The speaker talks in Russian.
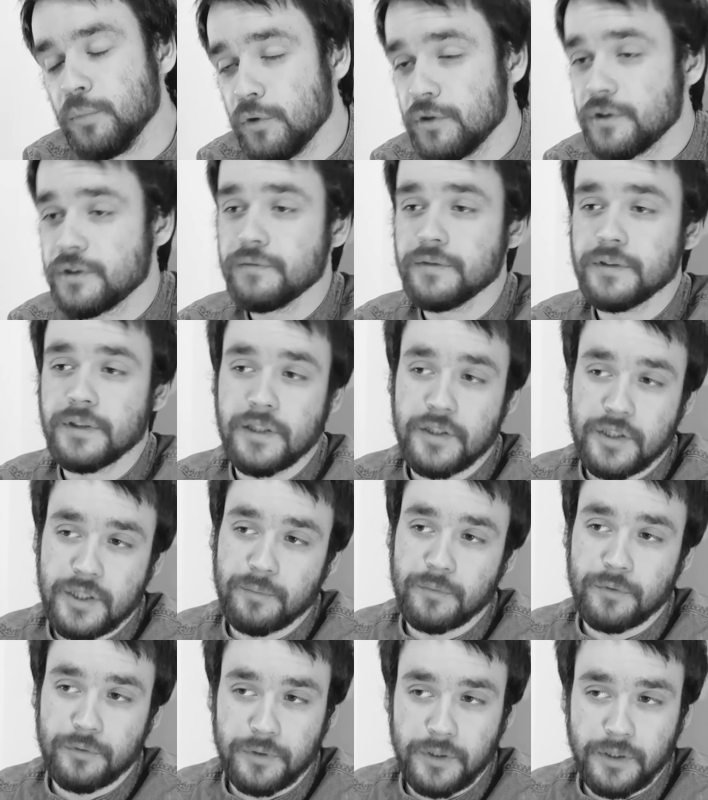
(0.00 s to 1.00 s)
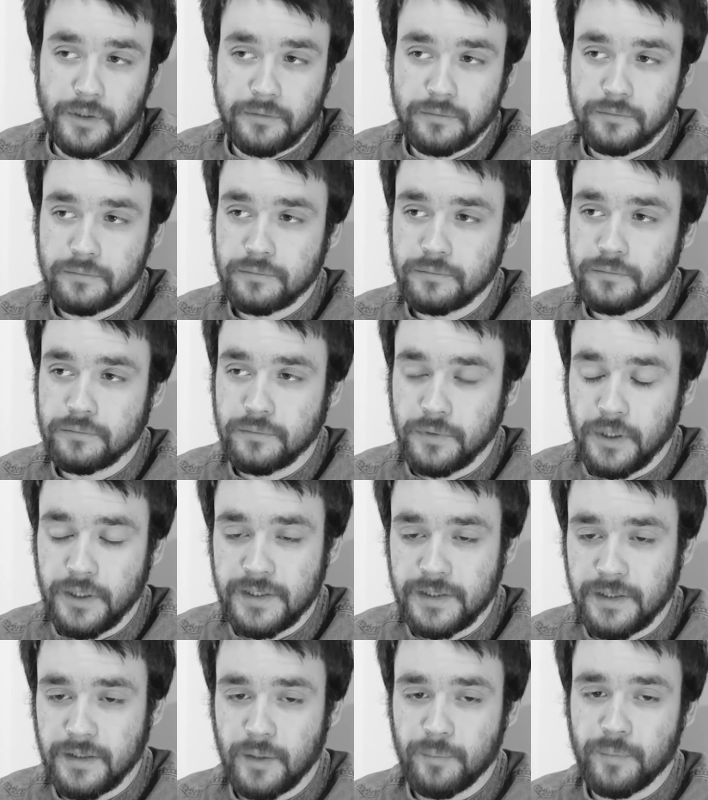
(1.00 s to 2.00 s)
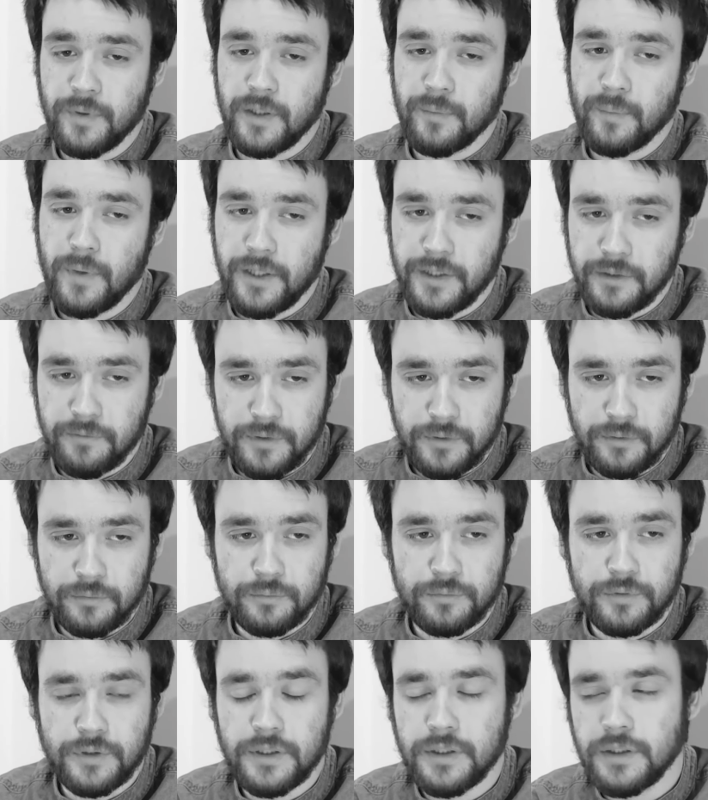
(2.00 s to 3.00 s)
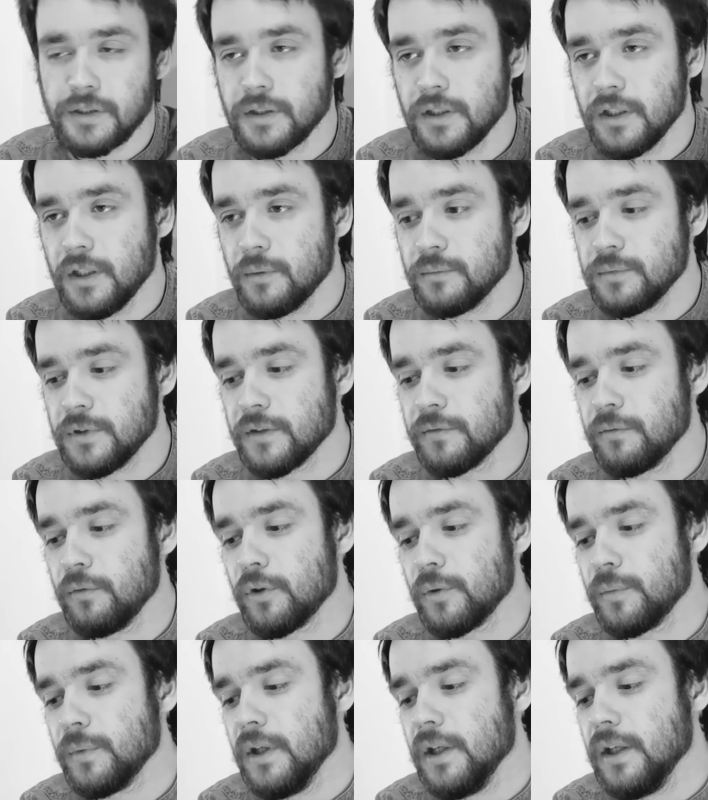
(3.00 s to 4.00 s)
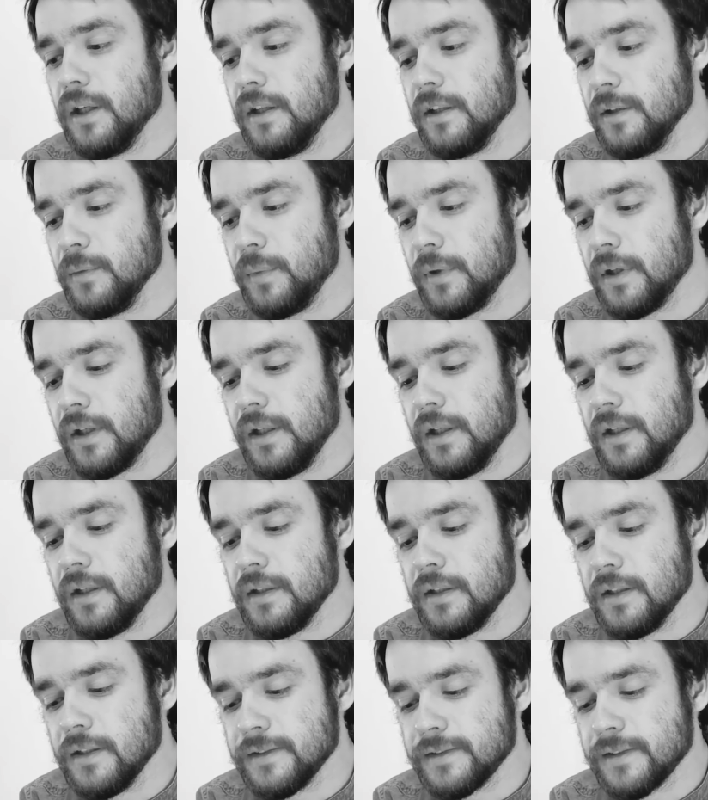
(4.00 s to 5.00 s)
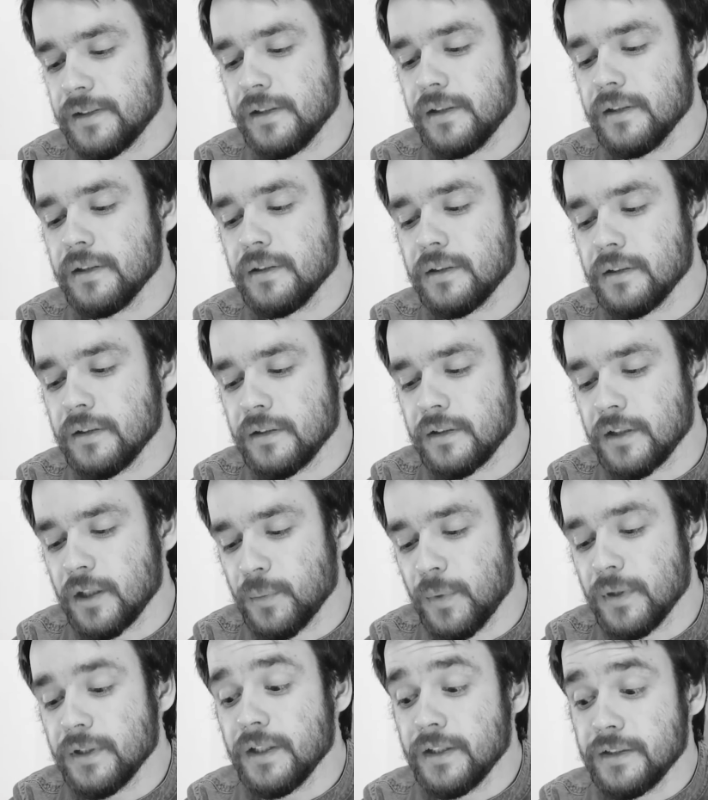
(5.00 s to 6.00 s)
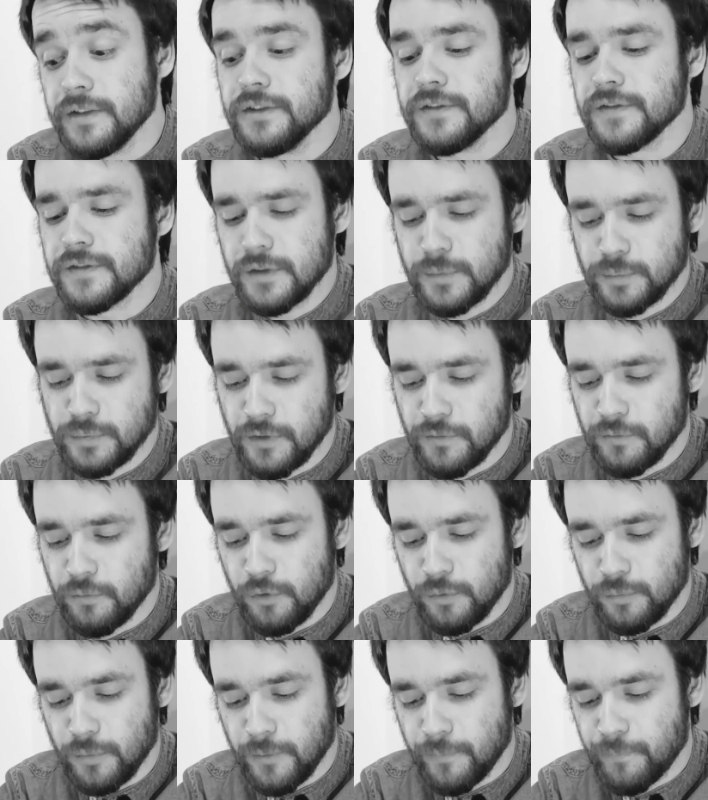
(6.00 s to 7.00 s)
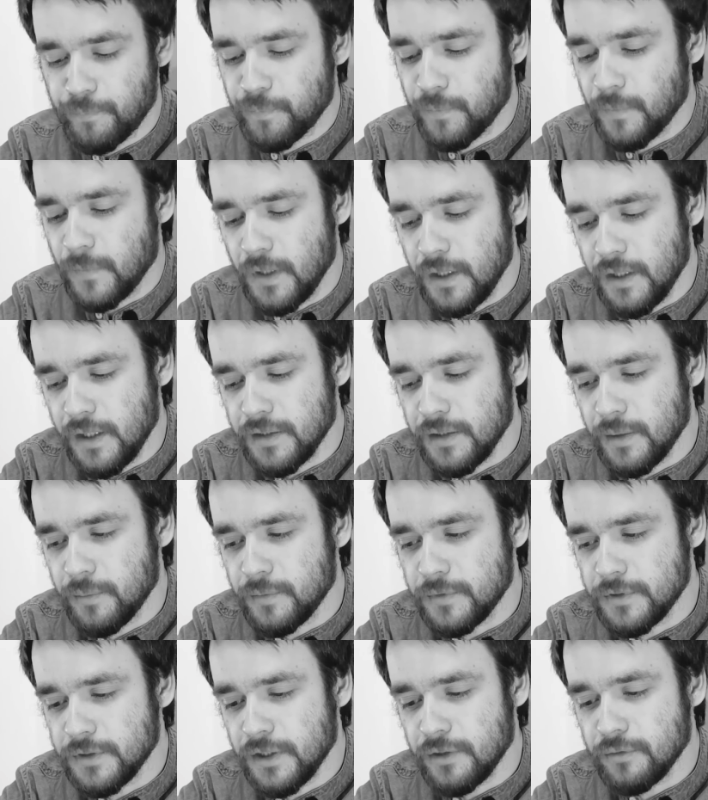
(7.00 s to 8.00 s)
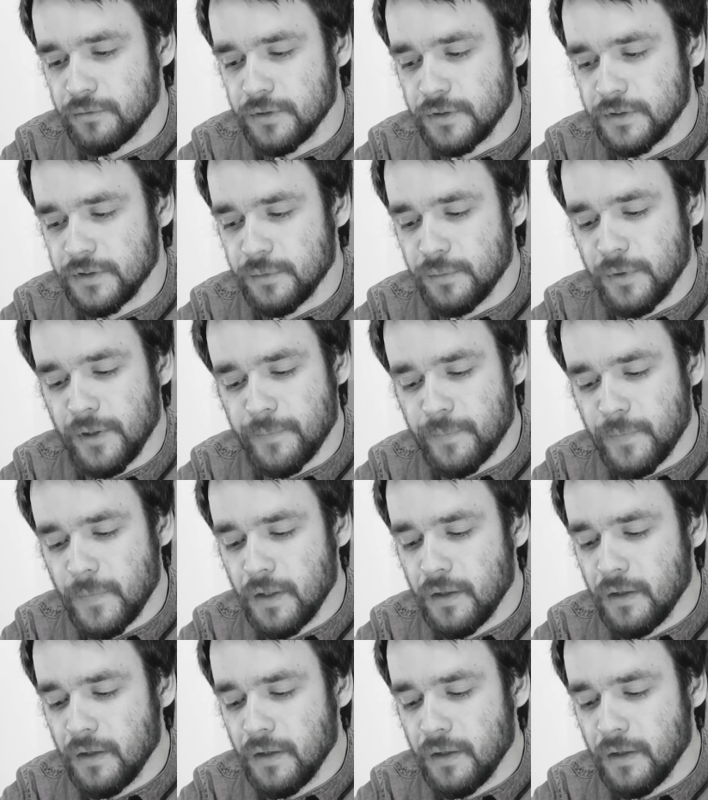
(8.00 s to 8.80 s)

пользователей, чем другие да, если она переманивает у других платформ, либо если как бы она единственная платформа, да, и она стянута к себе.